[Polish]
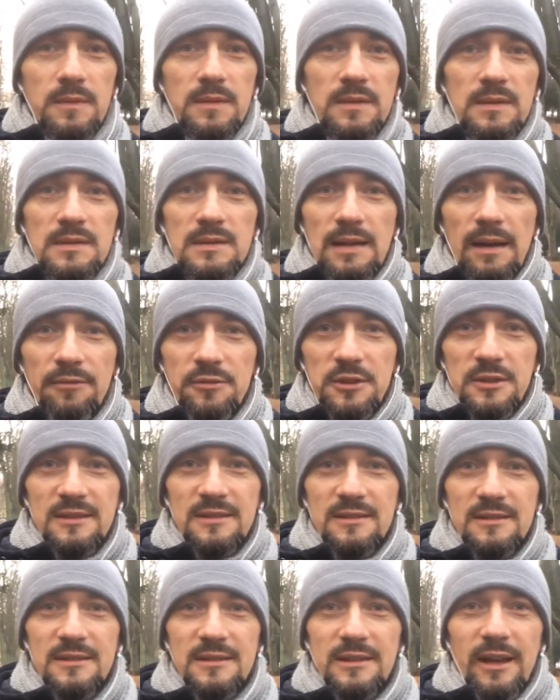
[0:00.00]
zawsze
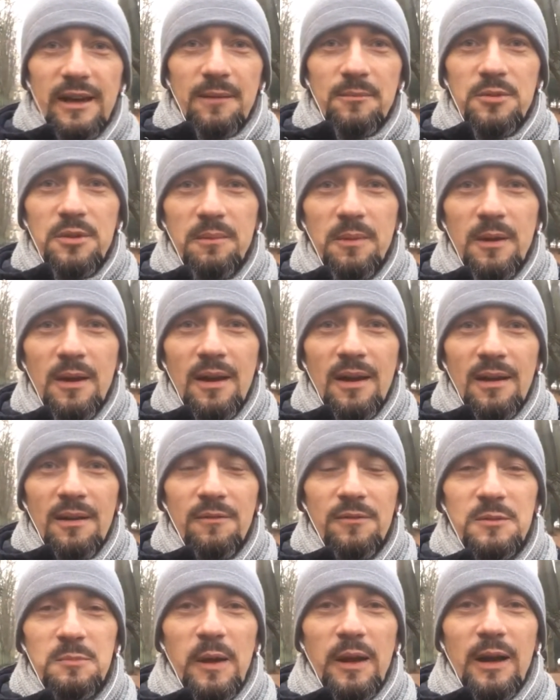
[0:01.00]
staram się
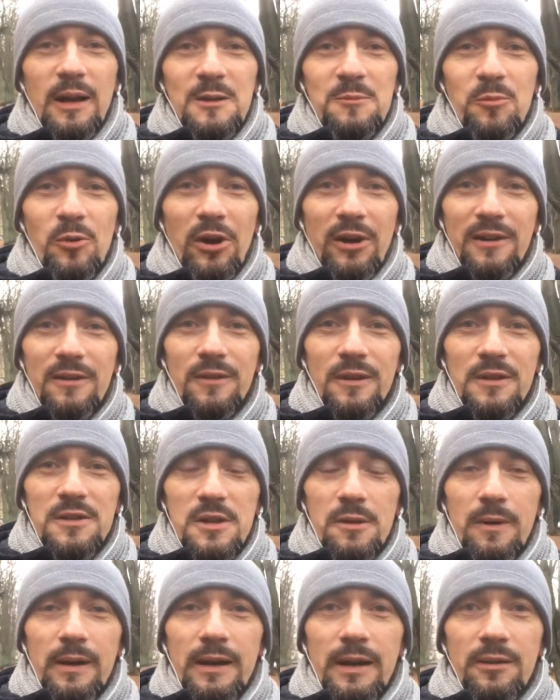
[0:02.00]
wspierać proaktywne
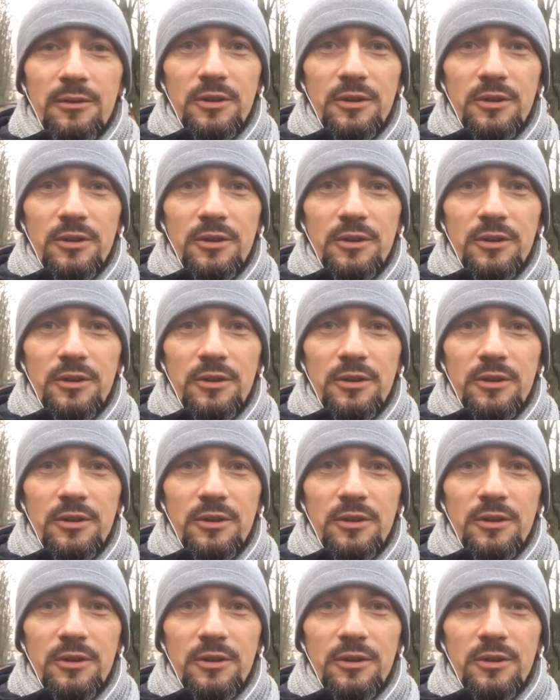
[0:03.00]
działania,